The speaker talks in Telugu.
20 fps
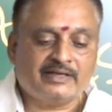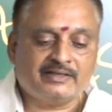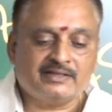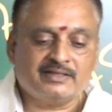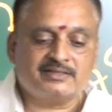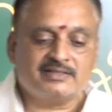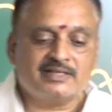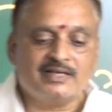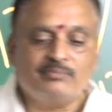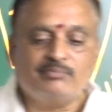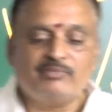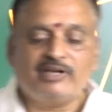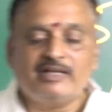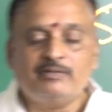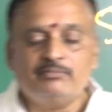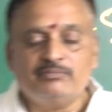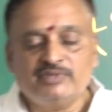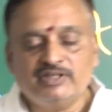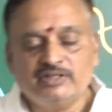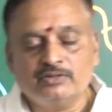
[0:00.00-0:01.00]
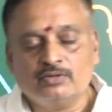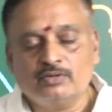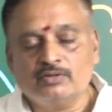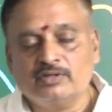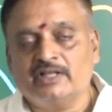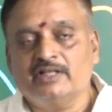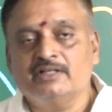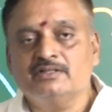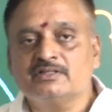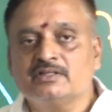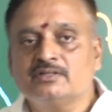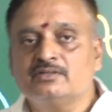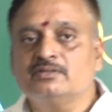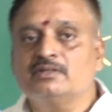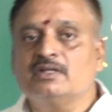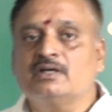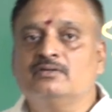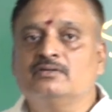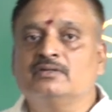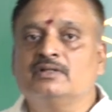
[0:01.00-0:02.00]
అట్ ద సేమ్ టైం ఇంకొకటి ఏం
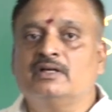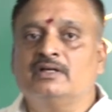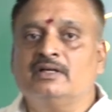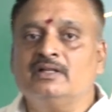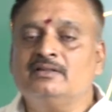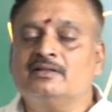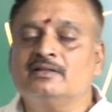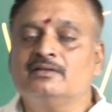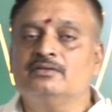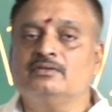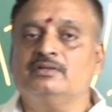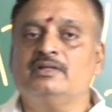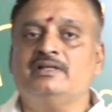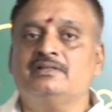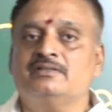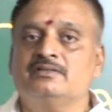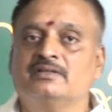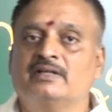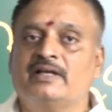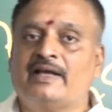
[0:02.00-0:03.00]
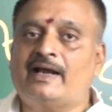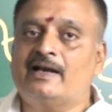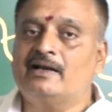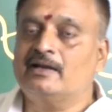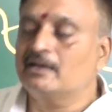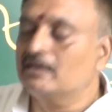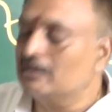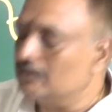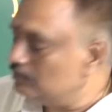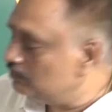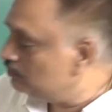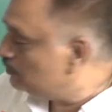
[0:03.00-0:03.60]
జరుగుతూ ఉందంటే తెలుగుదేశం క్యాడర్